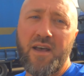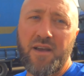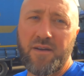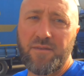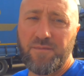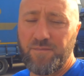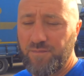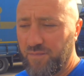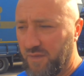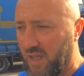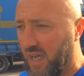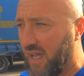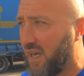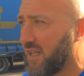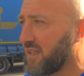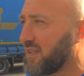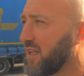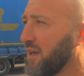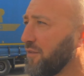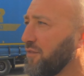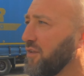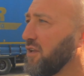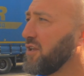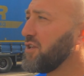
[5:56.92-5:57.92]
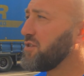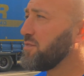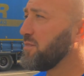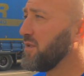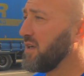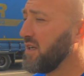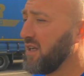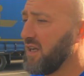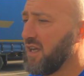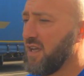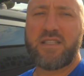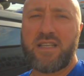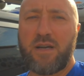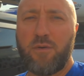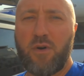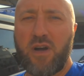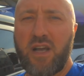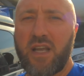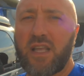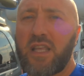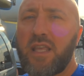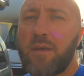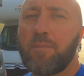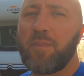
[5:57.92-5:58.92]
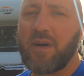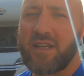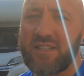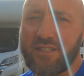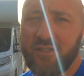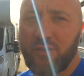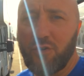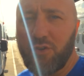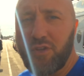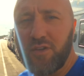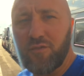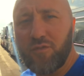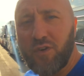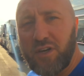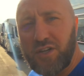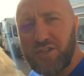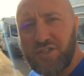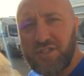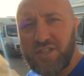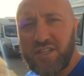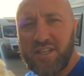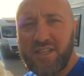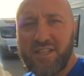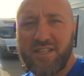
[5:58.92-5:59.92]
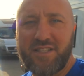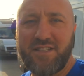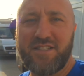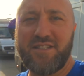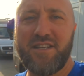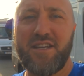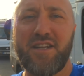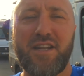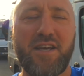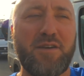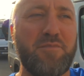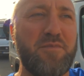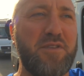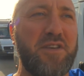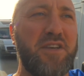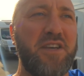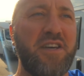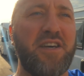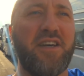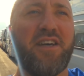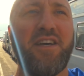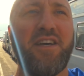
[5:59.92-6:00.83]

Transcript: E. Ale trafiliśmy, cała ekipa stoi właśnie za nami.